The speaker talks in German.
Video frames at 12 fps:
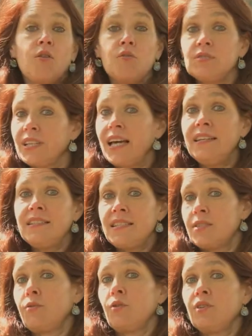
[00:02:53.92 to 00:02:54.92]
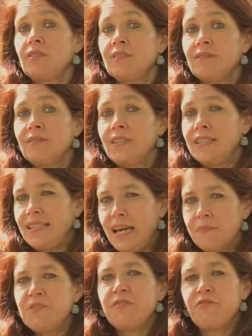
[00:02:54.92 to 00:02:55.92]
Und alle, die sie hörten, die
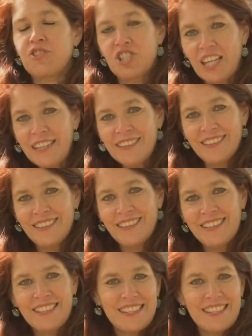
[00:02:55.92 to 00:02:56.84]
haben sie verstanden.